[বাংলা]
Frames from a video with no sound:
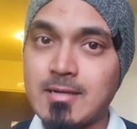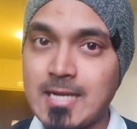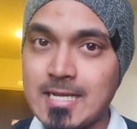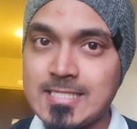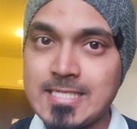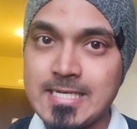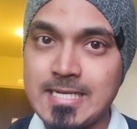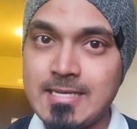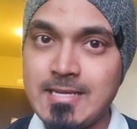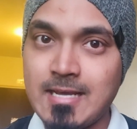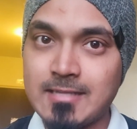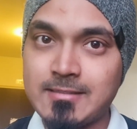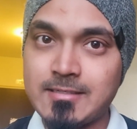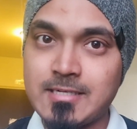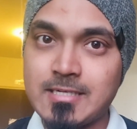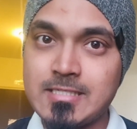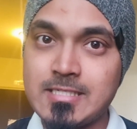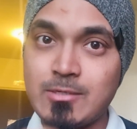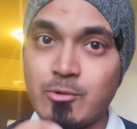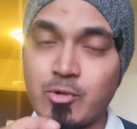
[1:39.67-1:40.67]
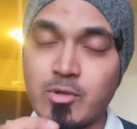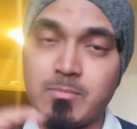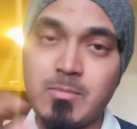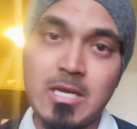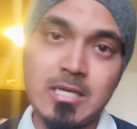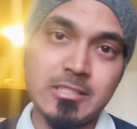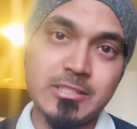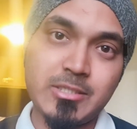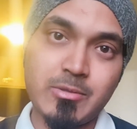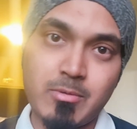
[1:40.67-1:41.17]
কাছে নেই হাতের কাছে ওটা
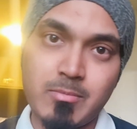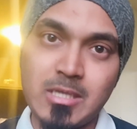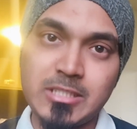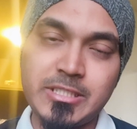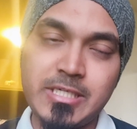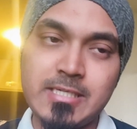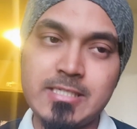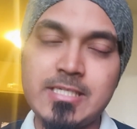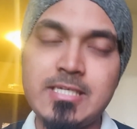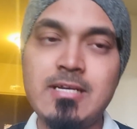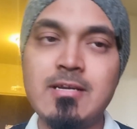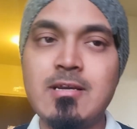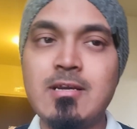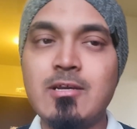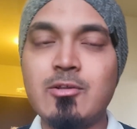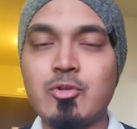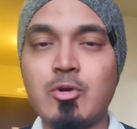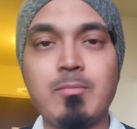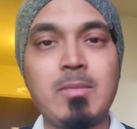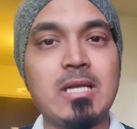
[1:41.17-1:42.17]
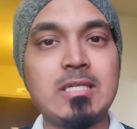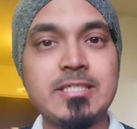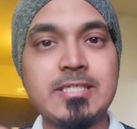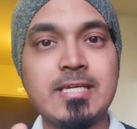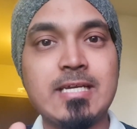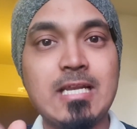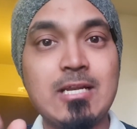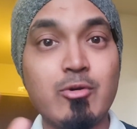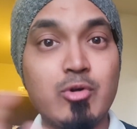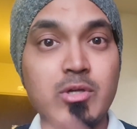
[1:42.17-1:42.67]
বাংলাদেশে আমার বাসায় আছে তো
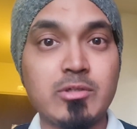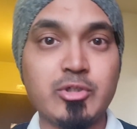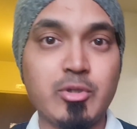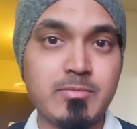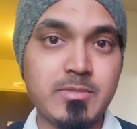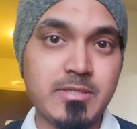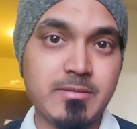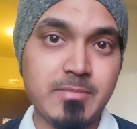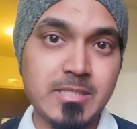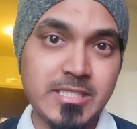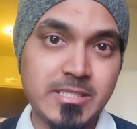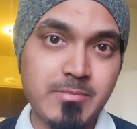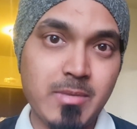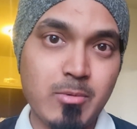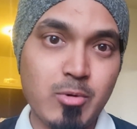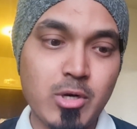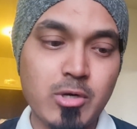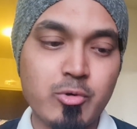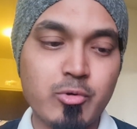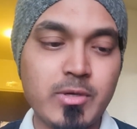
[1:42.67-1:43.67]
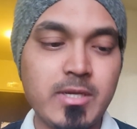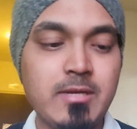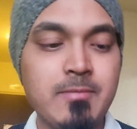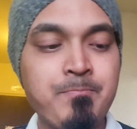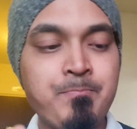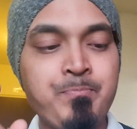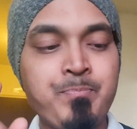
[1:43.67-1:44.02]
বাংলাদেশে গেলে ওটা সবচেয়ে বেশি ব্যবহার করি